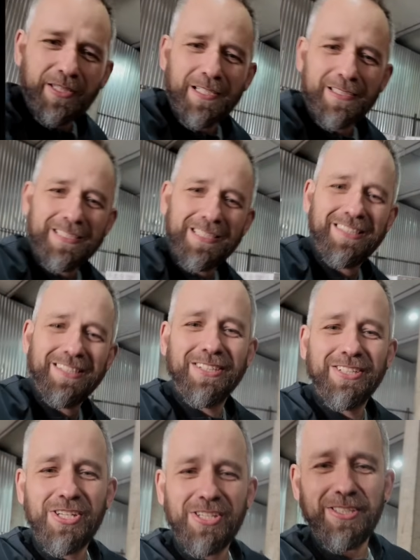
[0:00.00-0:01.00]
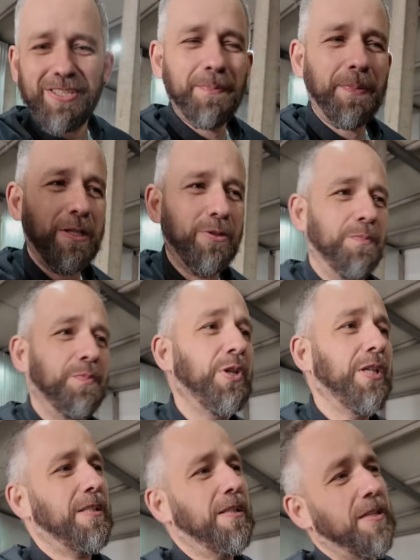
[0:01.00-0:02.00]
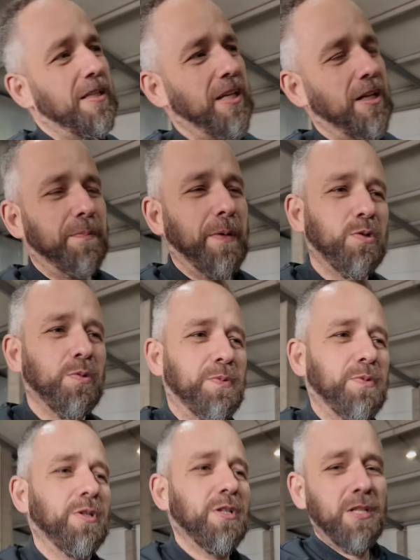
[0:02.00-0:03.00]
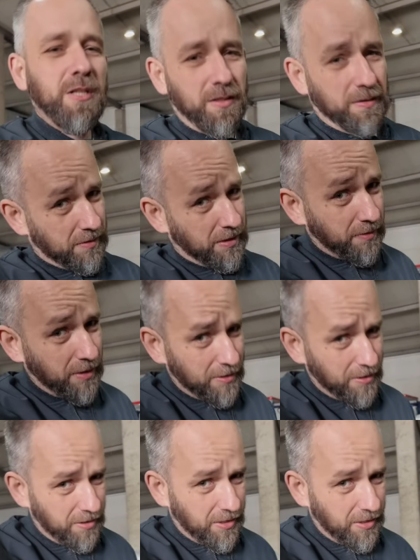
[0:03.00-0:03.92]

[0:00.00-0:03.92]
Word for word: так сказать, жизнь на потом. Но если затеял покупку действительно